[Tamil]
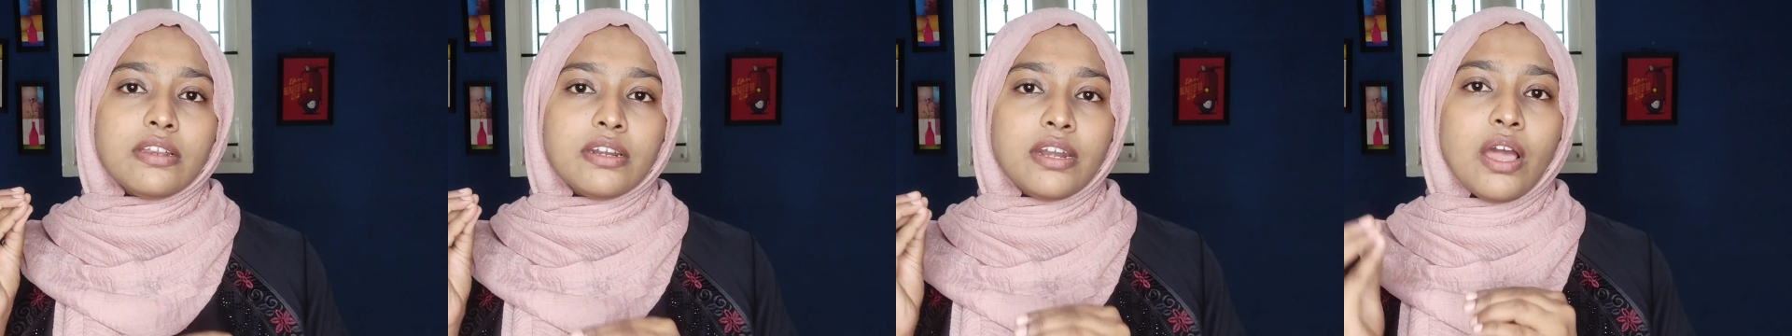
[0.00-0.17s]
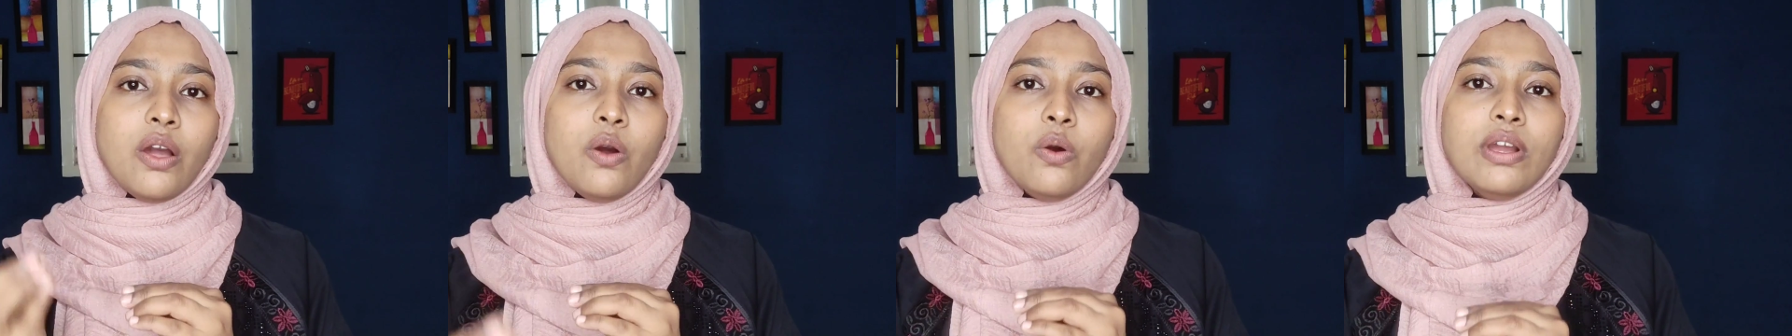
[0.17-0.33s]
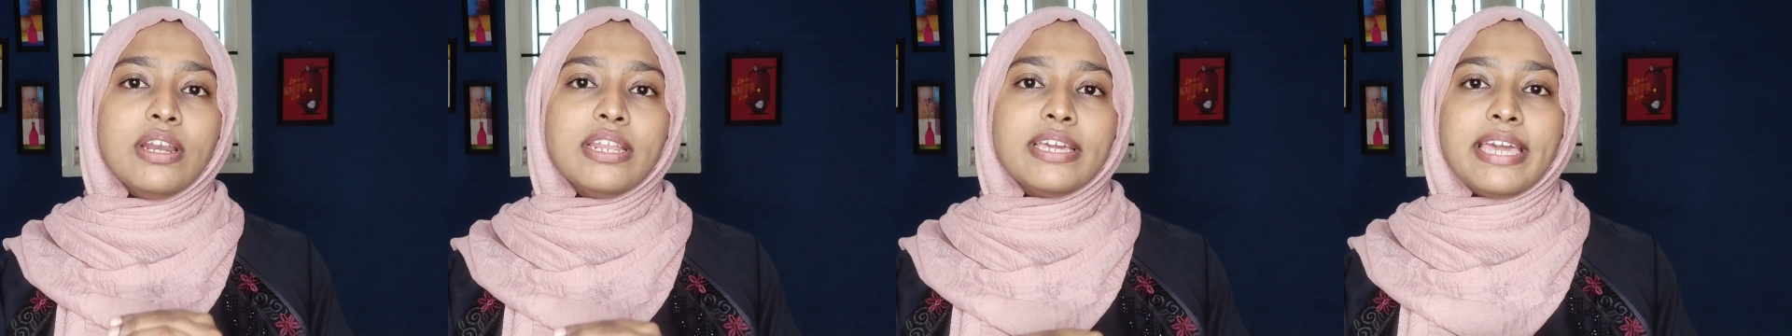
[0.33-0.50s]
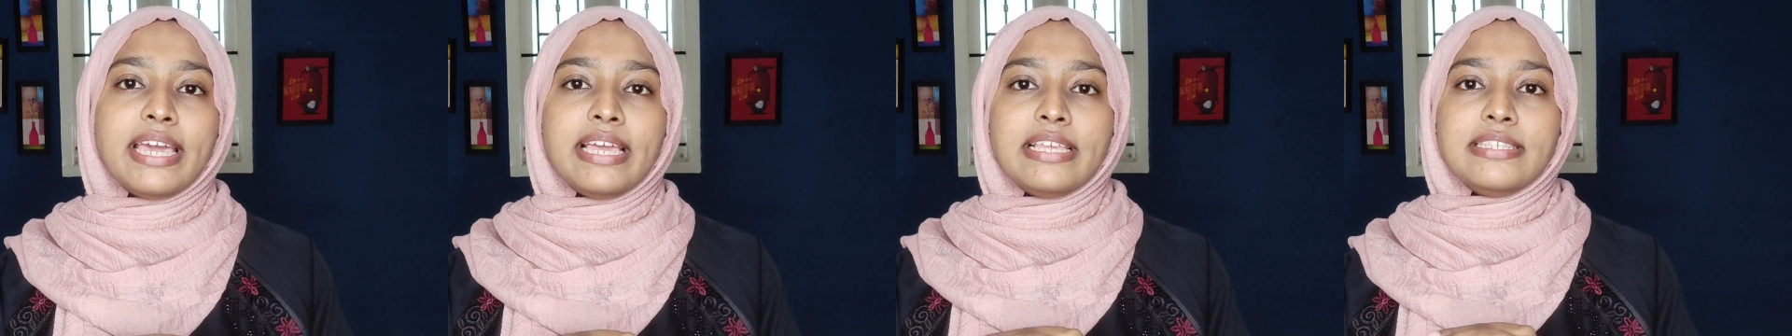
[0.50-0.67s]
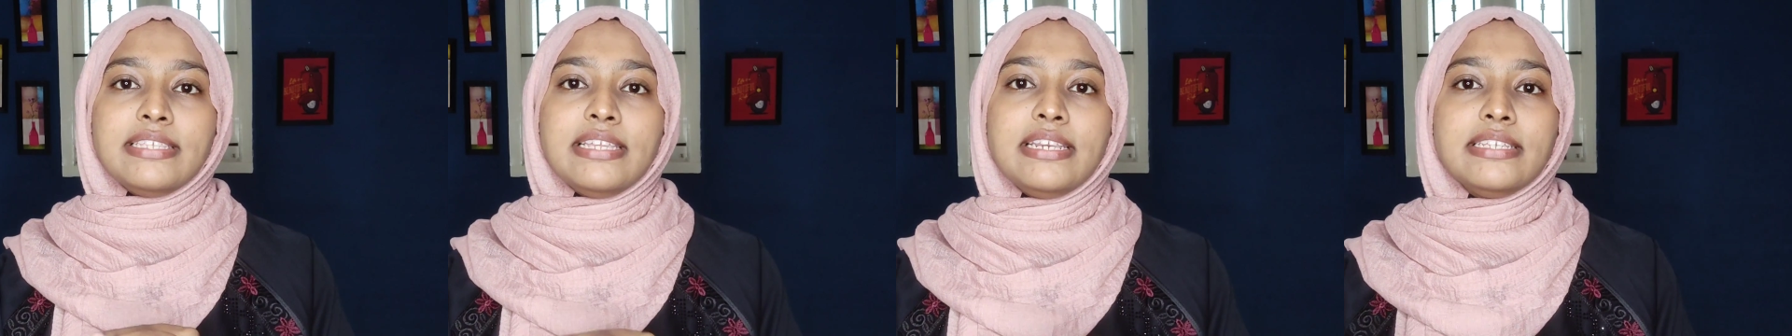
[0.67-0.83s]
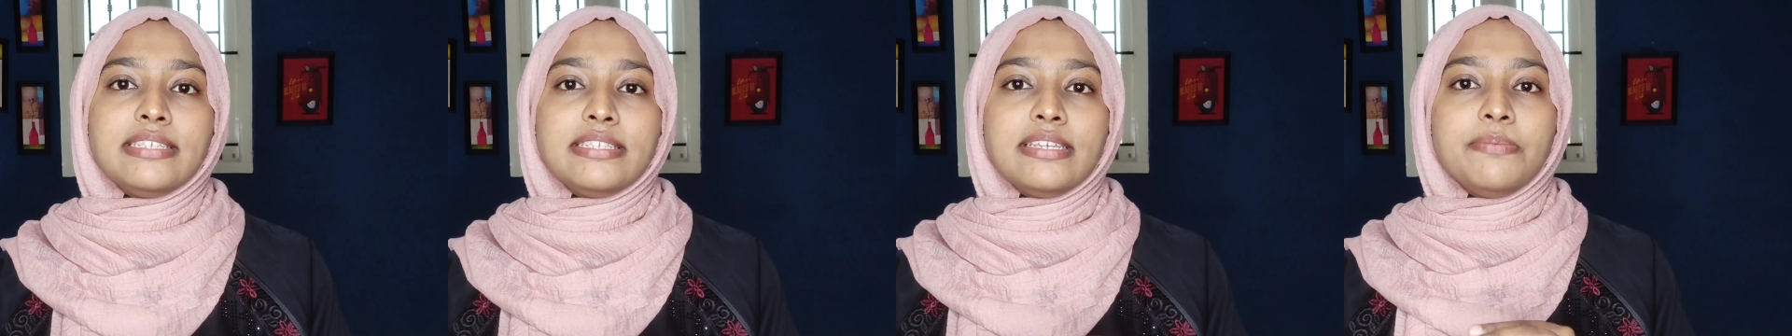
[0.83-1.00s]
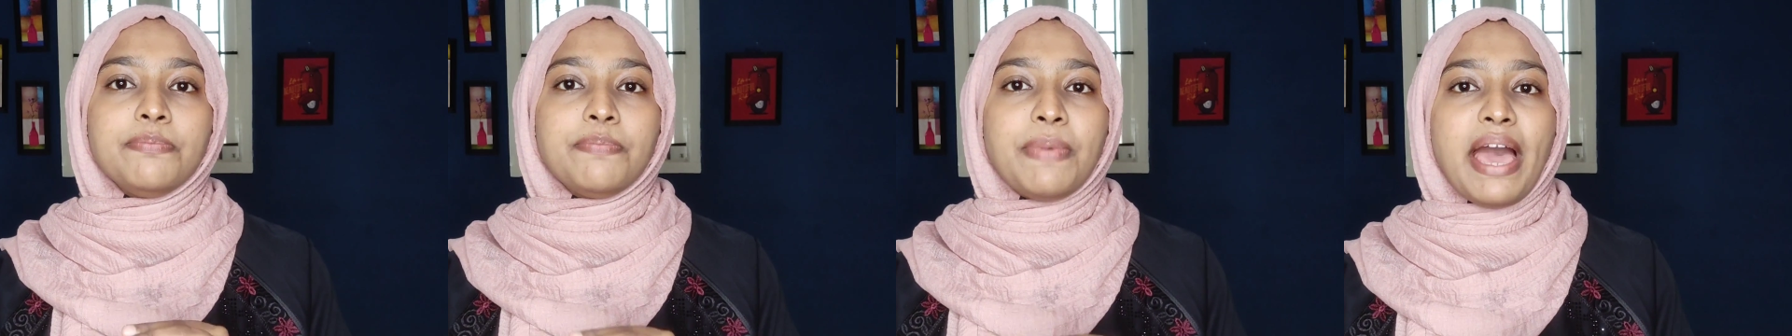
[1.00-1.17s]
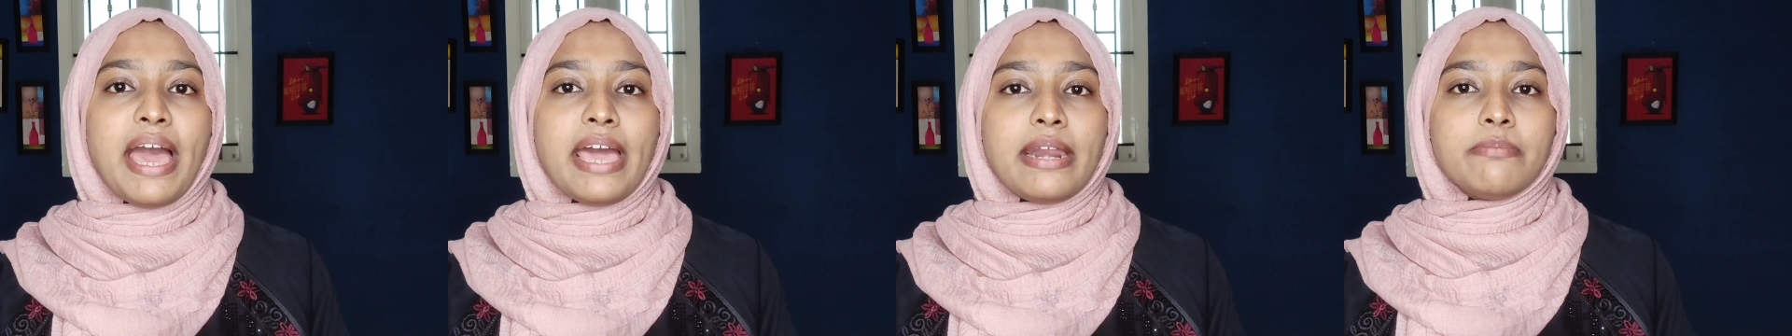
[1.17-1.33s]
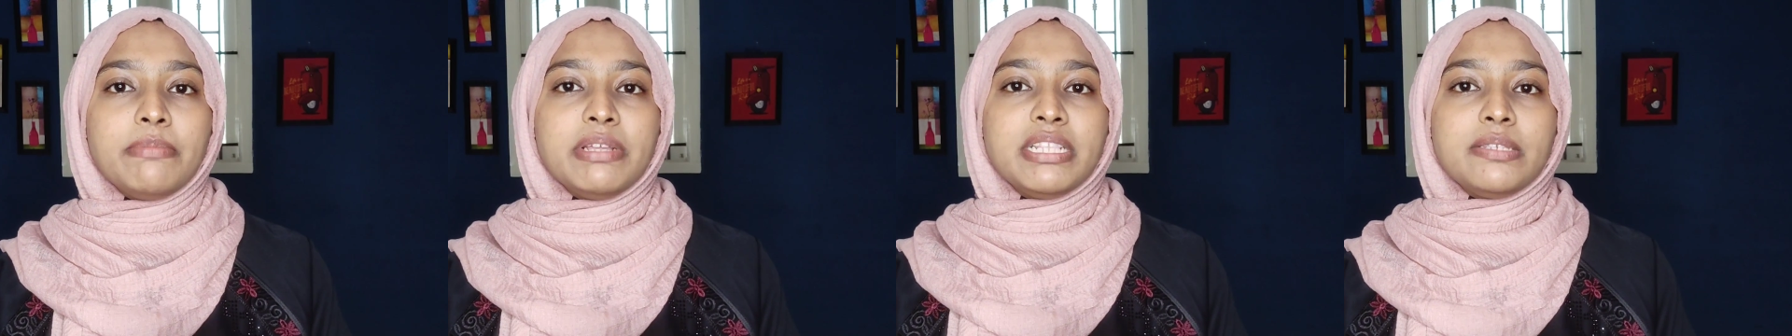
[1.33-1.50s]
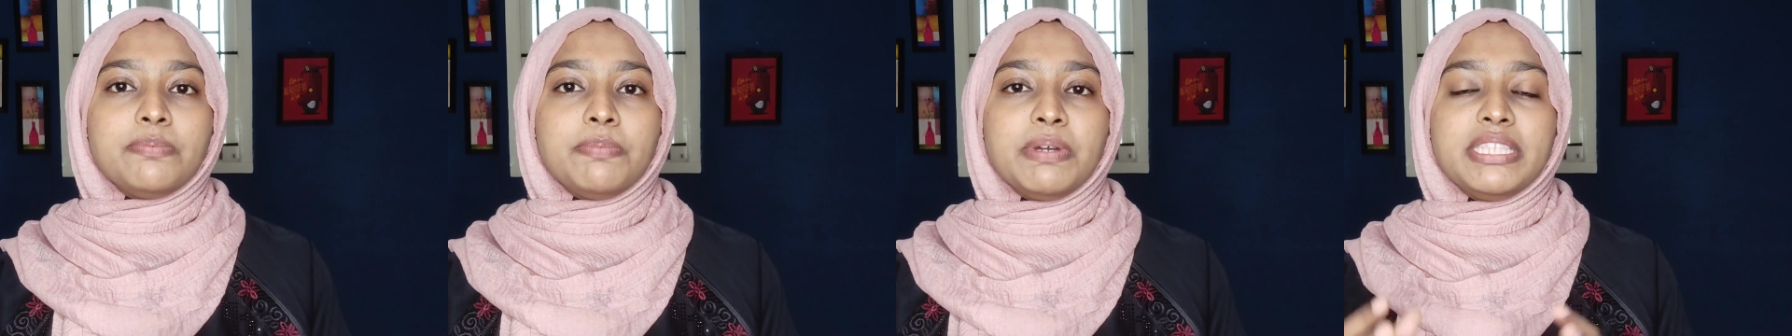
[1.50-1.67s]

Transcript: நான் உங்களுக்கு எஸ்எல்எஸ் அண்ட் பேரபன்ஸ்